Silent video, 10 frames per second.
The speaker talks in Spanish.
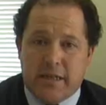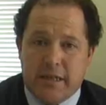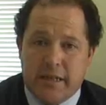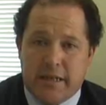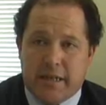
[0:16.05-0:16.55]
que
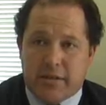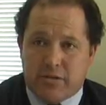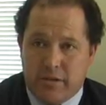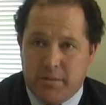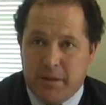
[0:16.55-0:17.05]
en el
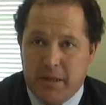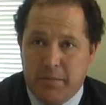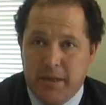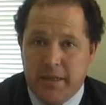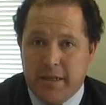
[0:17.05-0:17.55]
caso de
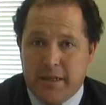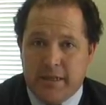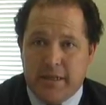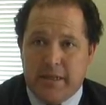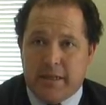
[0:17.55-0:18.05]
Melipilla,
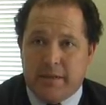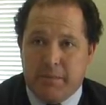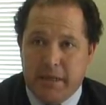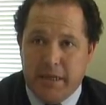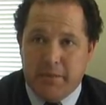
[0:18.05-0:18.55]
el
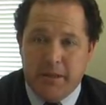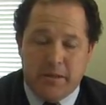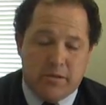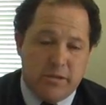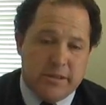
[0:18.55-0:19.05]
María
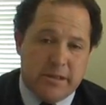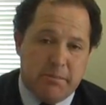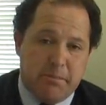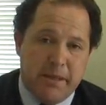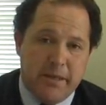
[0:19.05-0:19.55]
Pinto y
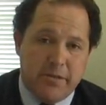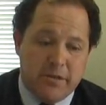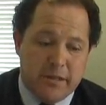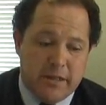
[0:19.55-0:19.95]
San Pedro